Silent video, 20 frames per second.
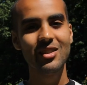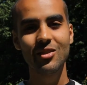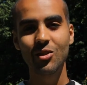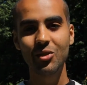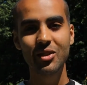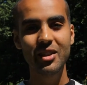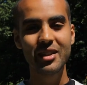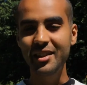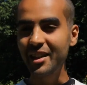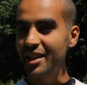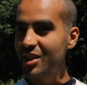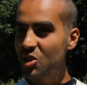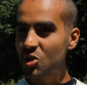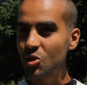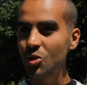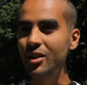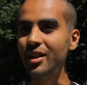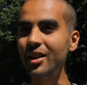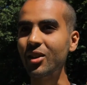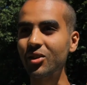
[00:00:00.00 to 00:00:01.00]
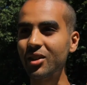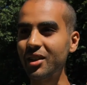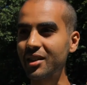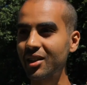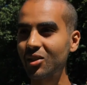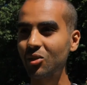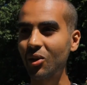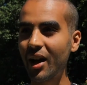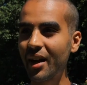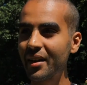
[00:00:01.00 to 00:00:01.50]
On était isolé, on
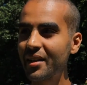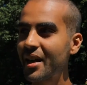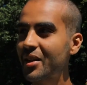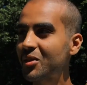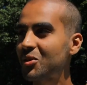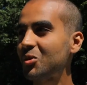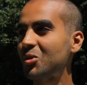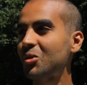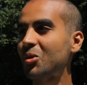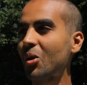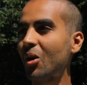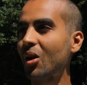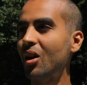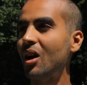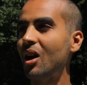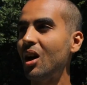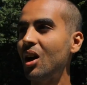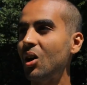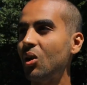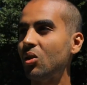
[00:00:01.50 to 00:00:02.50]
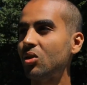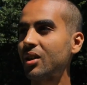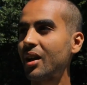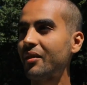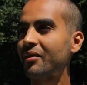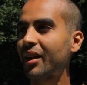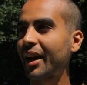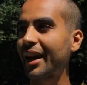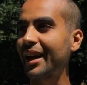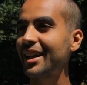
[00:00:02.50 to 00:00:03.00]
était dans la nature, on
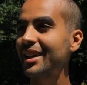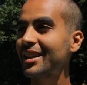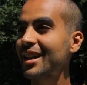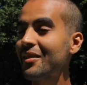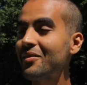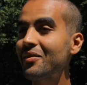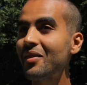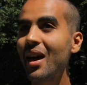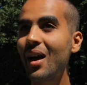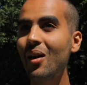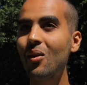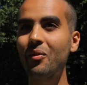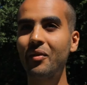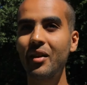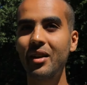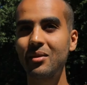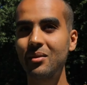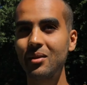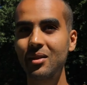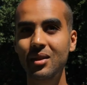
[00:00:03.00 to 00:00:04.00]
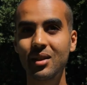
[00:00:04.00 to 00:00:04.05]
n'avait rien à faire en fait,